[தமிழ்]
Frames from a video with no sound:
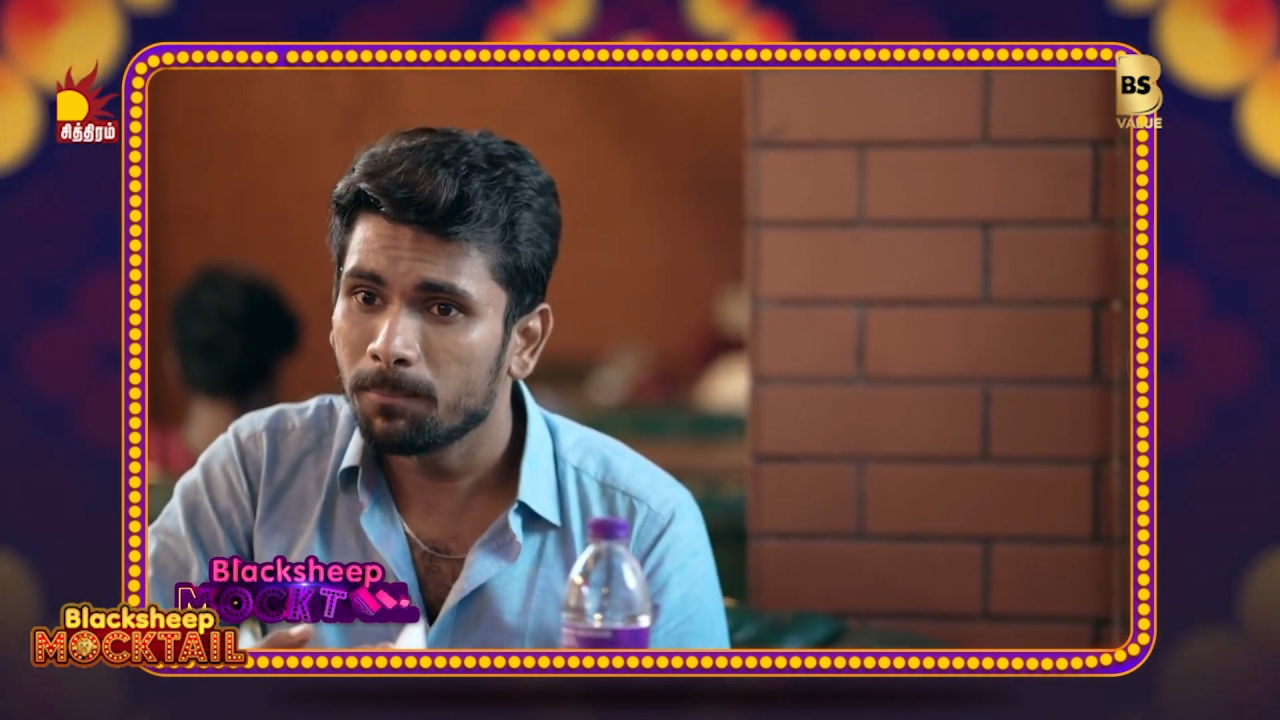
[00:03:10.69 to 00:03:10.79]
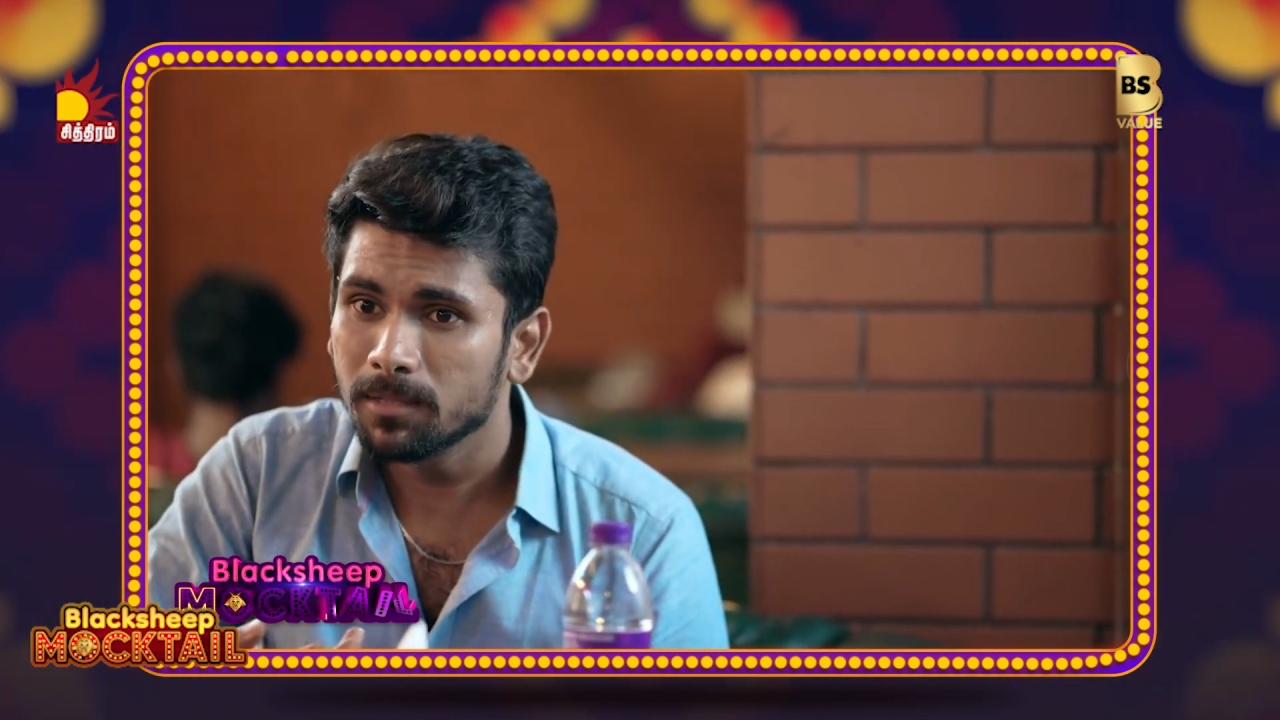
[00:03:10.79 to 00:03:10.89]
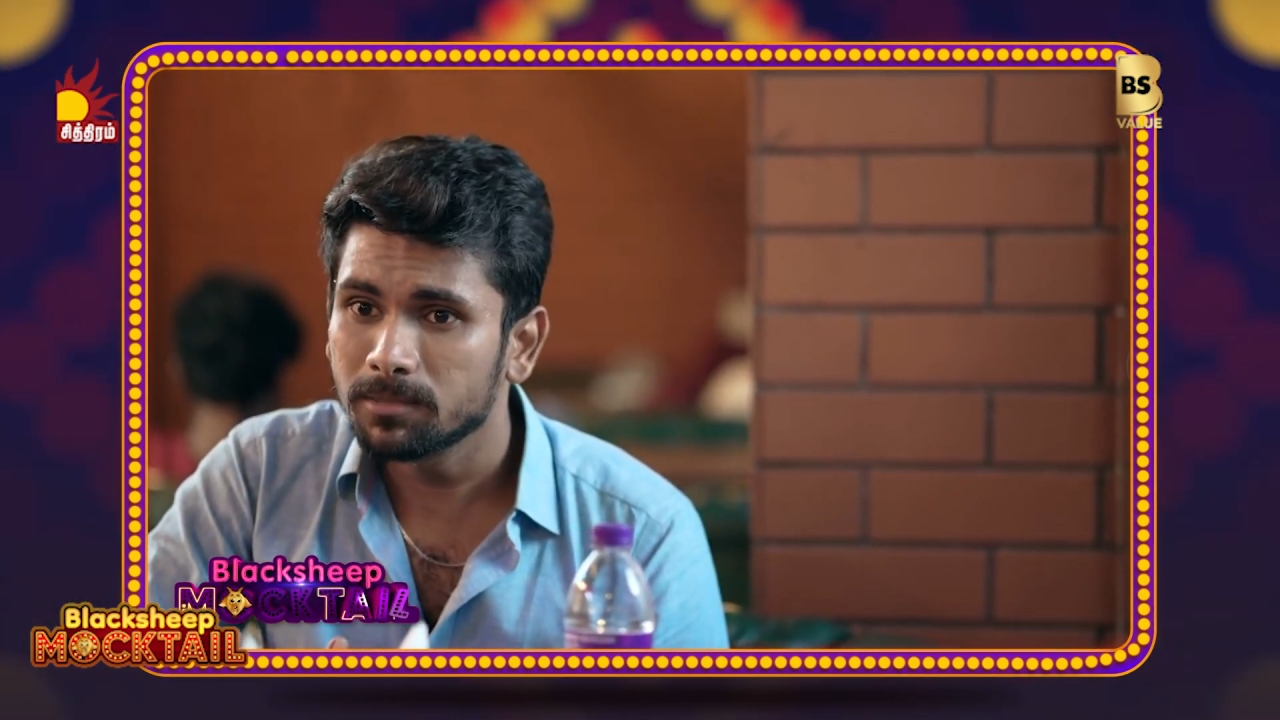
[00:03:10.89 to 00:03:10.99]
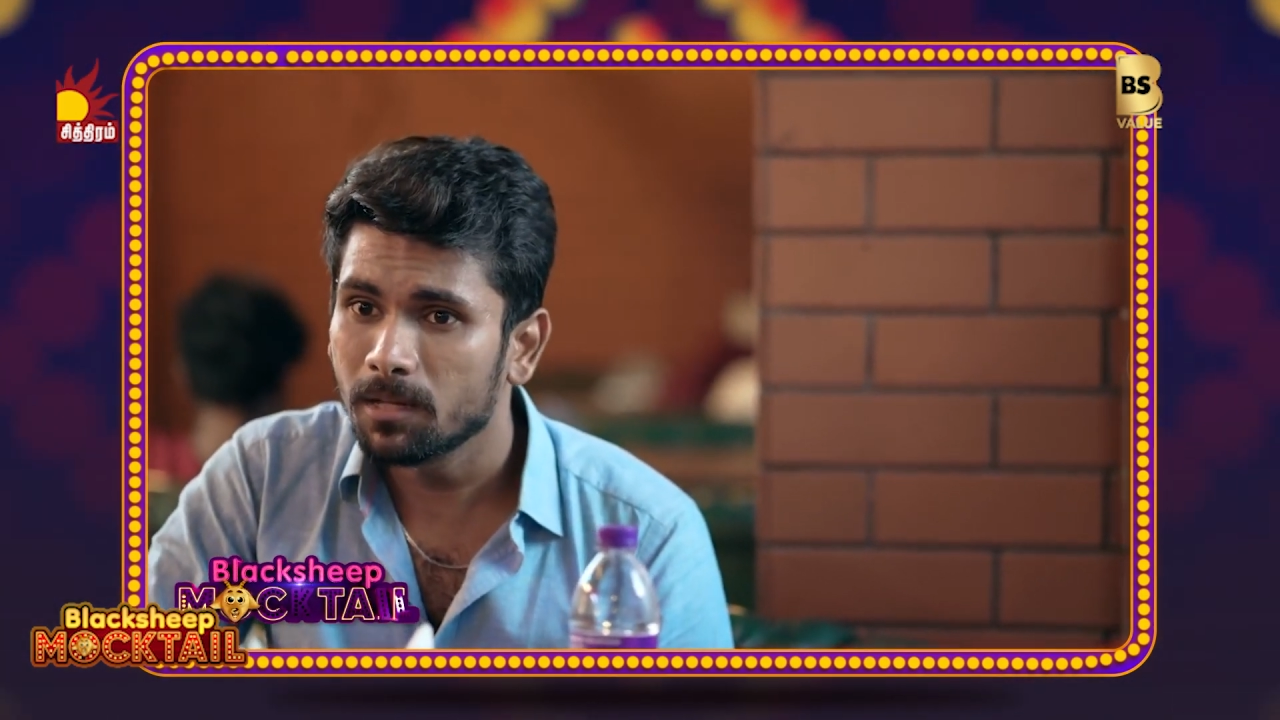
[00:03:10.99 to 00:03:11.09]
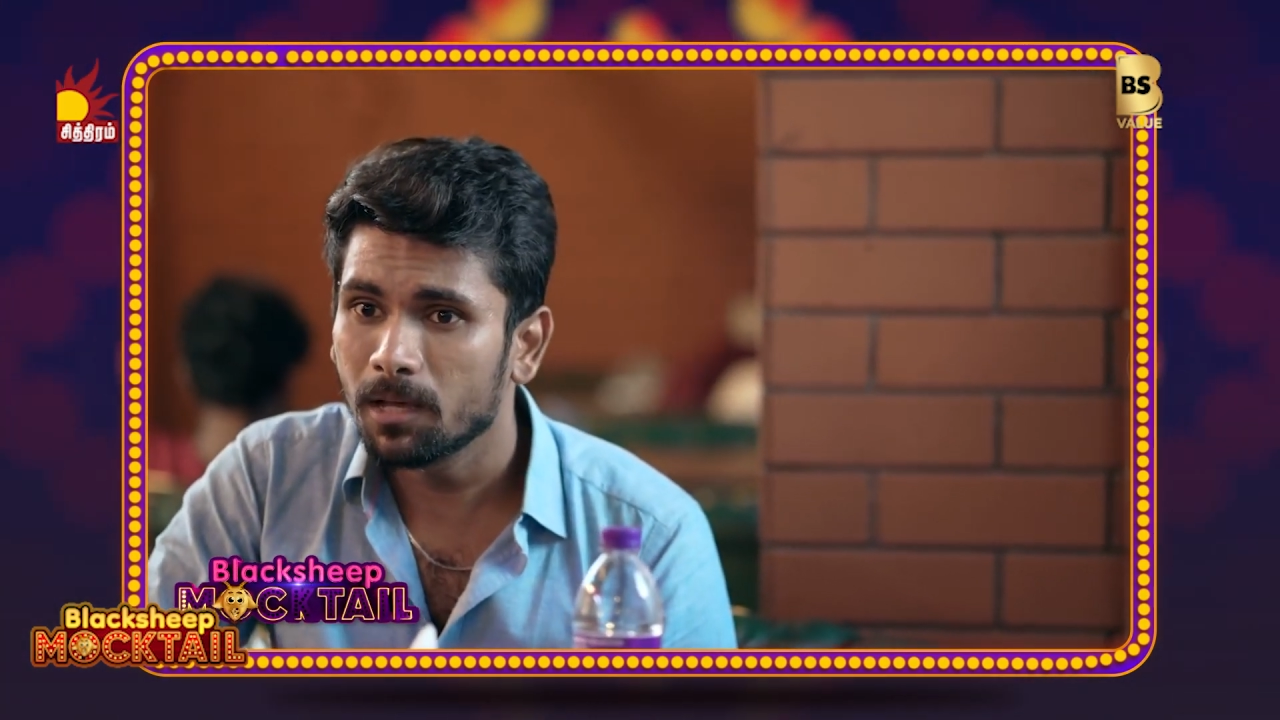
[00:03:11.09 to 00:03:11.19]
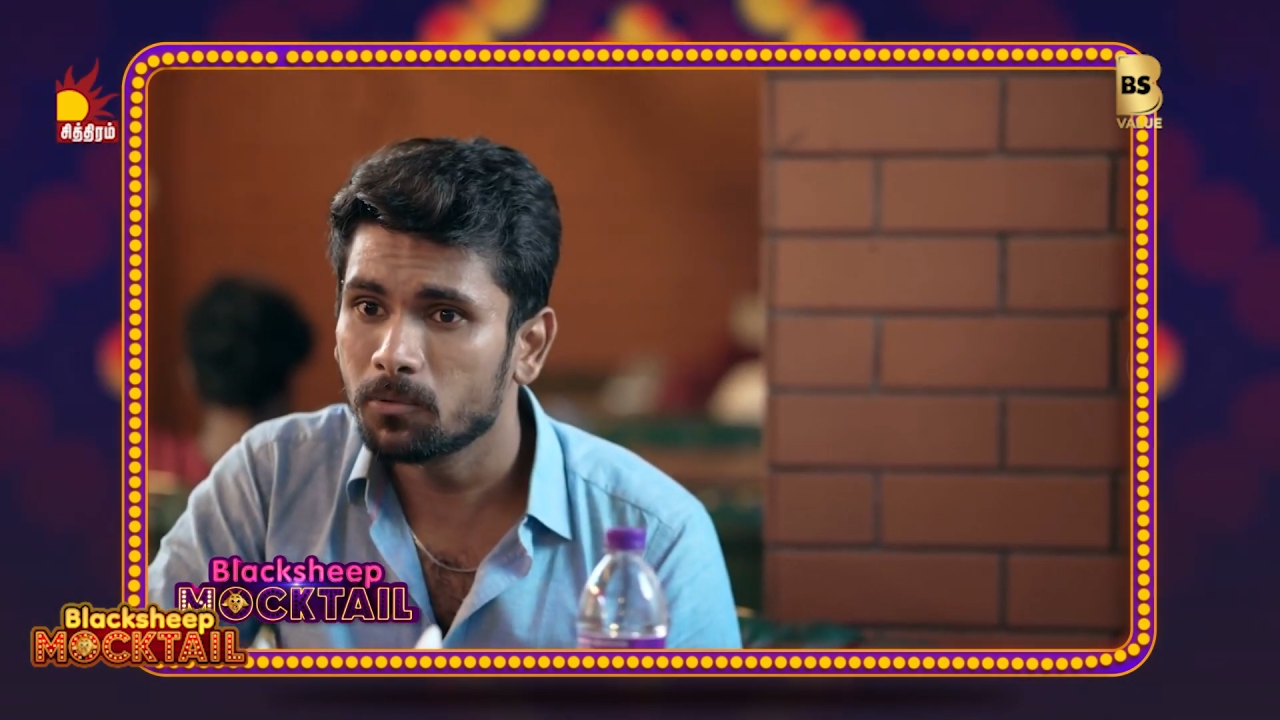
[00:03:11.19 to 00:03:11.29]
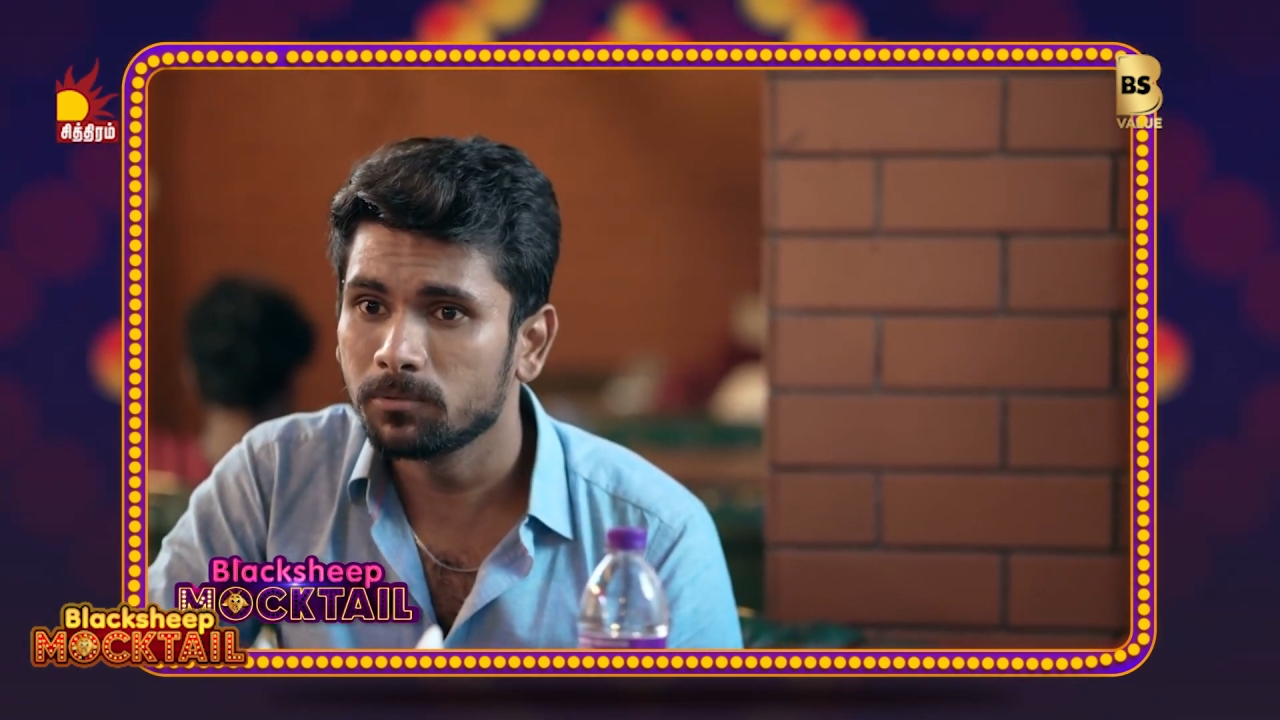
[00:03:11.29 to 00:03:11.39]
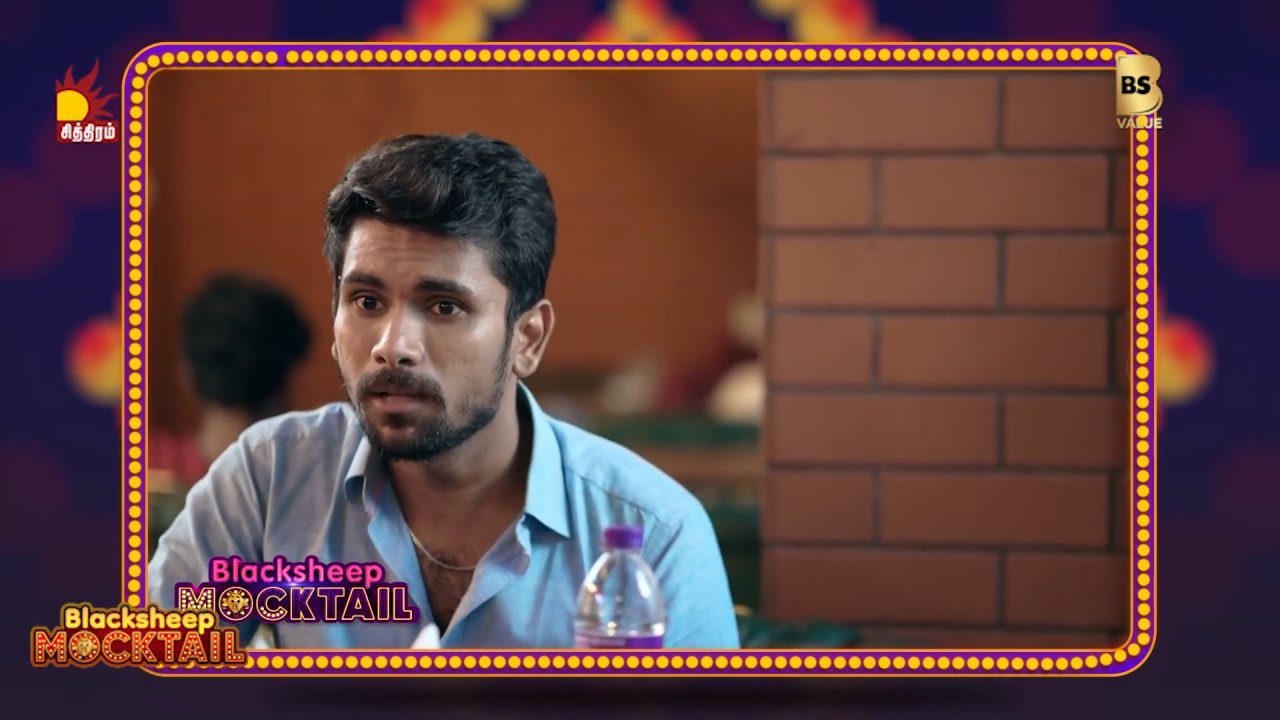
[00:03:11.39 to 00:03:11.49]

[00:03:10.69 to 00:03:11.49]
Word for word: வழக்கமான சண்டையாக